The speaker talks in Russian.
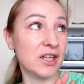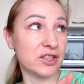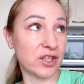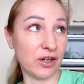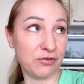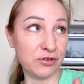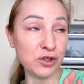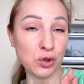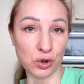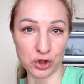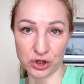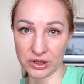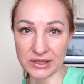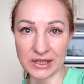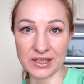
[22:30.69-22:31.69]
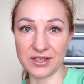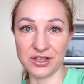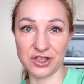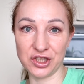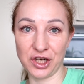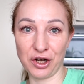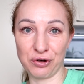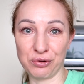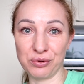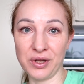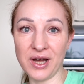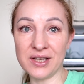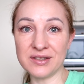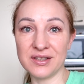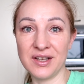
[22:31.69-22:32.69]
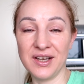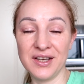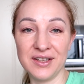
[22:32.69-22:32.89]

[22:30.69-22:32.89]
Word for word: шкафы точно такие же, как у нас,